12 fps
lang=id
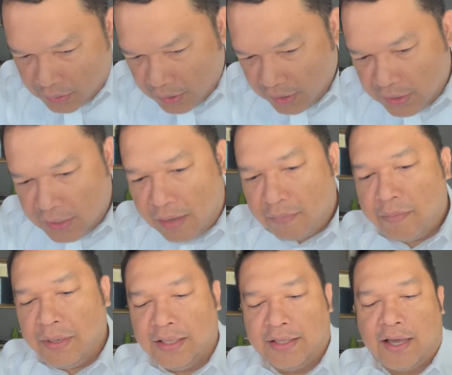tidak
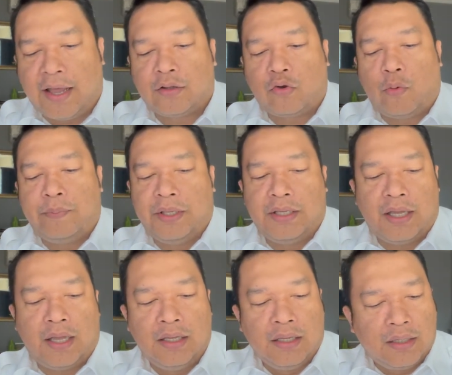memiliki hard
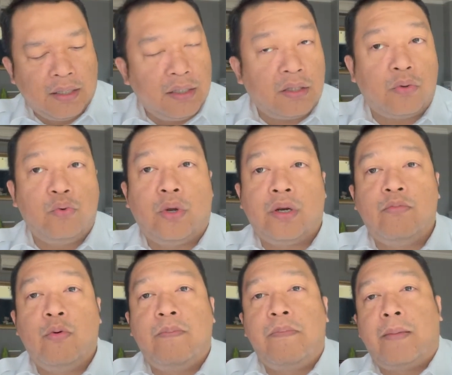copy-nya. Jadi tahun
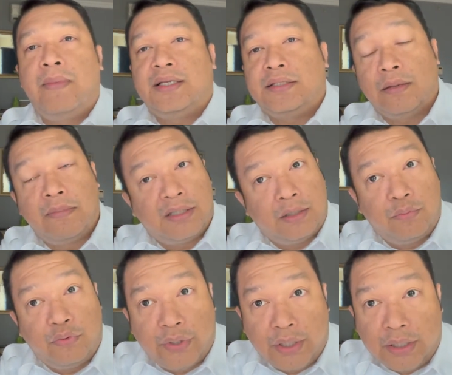2014 saya baca
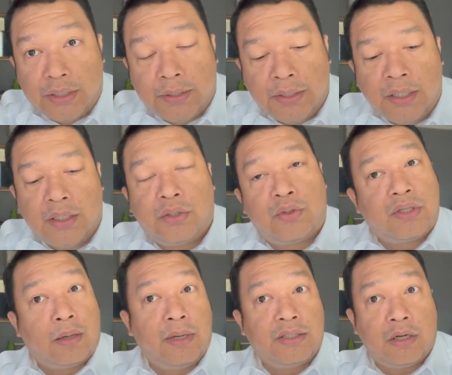buku ini. Terus
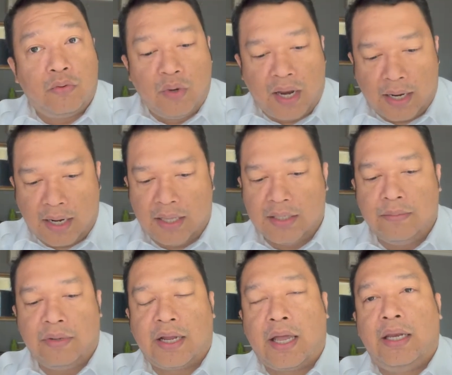saya baca ulang lagi
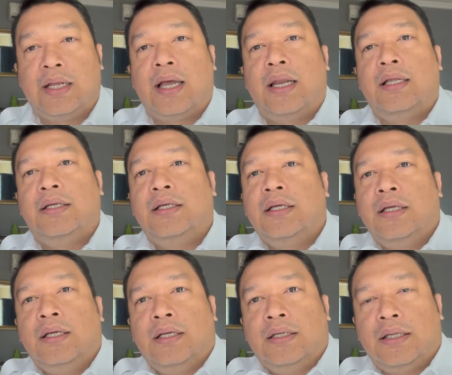berkali-kali.
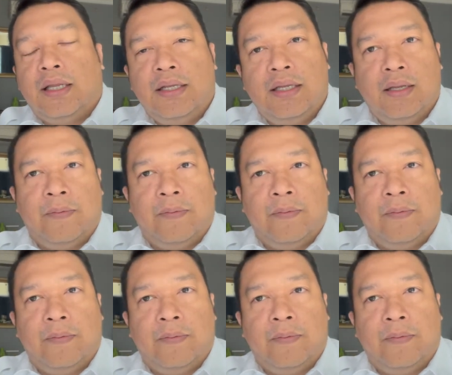Jadi